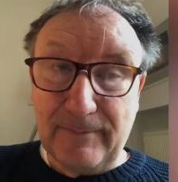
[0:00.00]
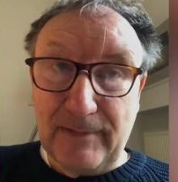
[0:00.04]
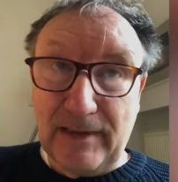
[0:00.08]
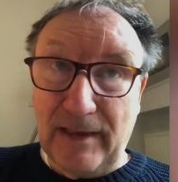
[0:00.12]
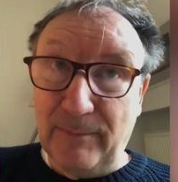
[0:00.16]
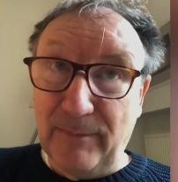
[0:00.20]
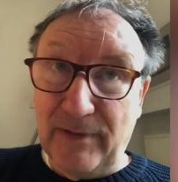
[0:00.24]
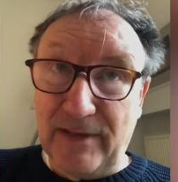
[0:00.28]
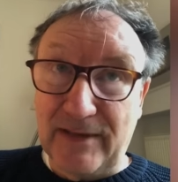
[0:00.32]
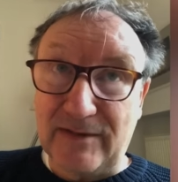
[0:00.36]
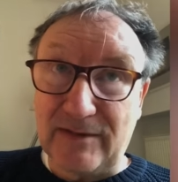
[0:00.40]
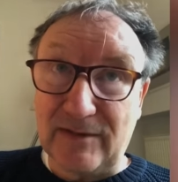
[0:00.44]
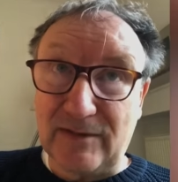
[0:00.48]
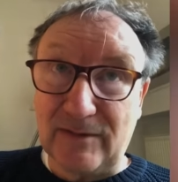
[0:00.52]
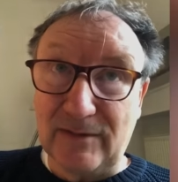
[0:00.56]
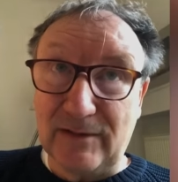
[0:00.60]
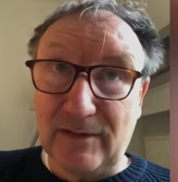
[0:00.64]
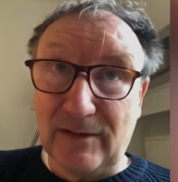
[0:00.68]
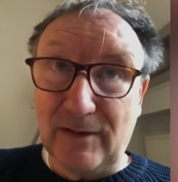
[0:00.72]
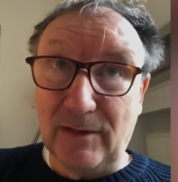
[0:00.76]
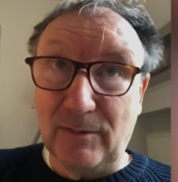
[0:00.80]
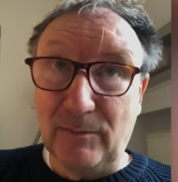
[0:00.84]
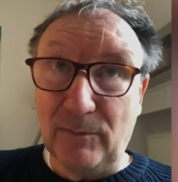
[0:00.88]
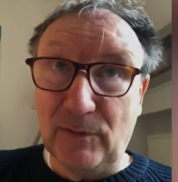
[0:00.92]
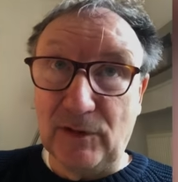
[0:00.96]
Am
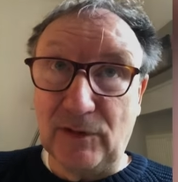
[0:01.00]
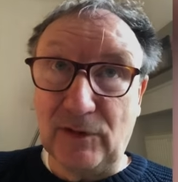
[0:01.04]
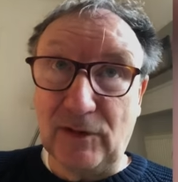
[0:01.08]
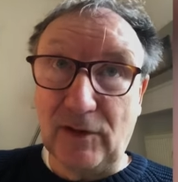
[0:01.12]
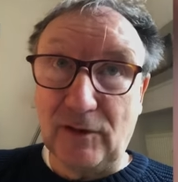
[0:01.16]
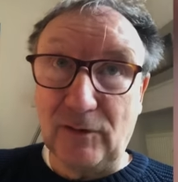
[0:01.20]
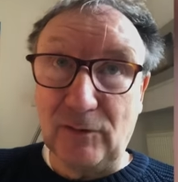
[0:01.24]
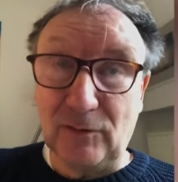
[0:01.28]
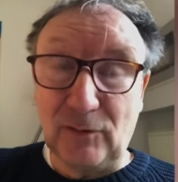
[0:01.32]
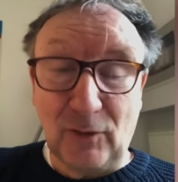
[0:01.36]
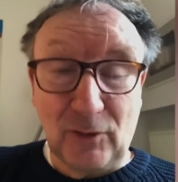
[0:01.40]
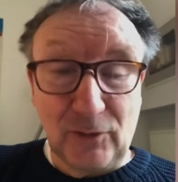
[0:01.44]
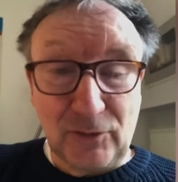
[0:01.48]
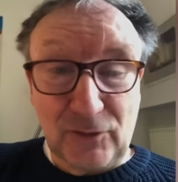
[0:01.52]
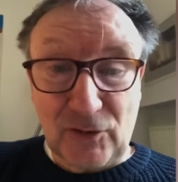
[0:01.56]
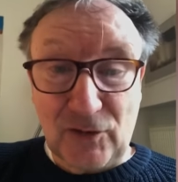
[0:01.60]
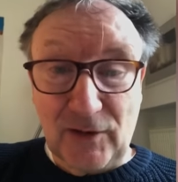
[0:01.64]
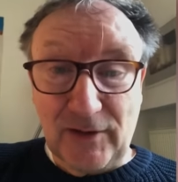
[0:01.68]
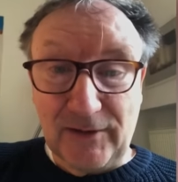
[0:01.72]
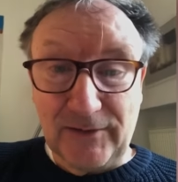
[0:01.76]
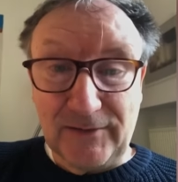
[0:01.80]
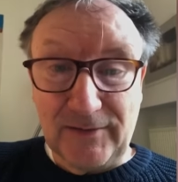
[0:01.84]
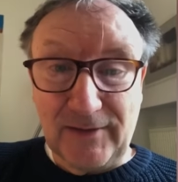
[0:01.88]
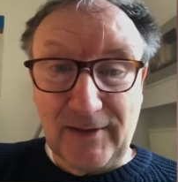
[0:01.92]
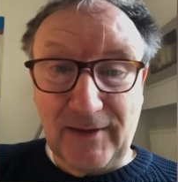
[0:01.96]
besten mit
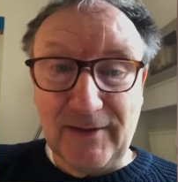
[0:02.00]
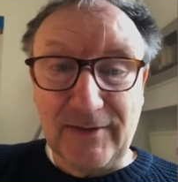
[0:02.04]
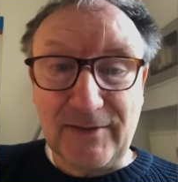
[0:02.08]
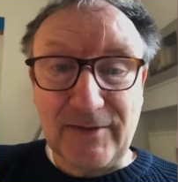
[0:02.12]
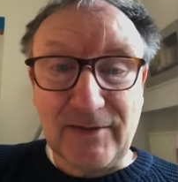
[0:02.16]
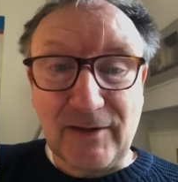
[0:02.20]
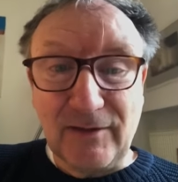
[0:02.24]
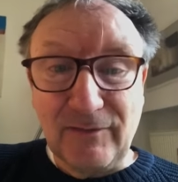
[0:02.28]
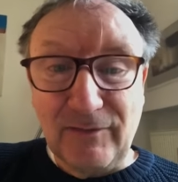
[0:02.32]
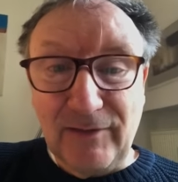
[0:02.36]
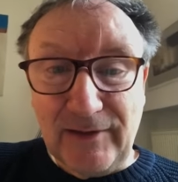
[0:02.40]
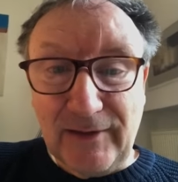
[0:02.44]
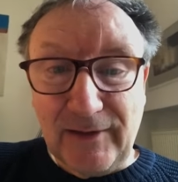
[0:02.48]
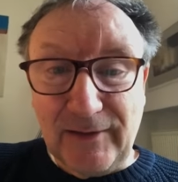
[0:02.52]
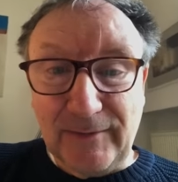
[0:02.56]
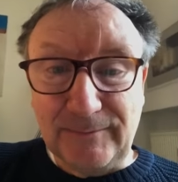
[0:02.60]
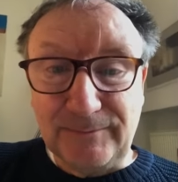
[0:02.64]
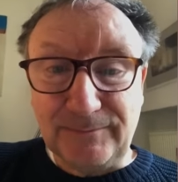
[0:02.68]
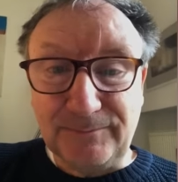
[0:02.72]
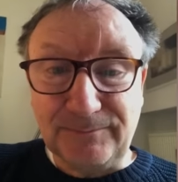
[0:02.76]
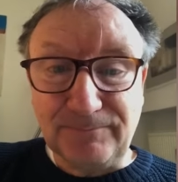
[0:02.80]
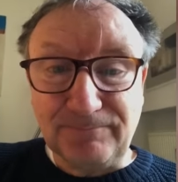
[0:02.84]
Deutschland als Gewinner.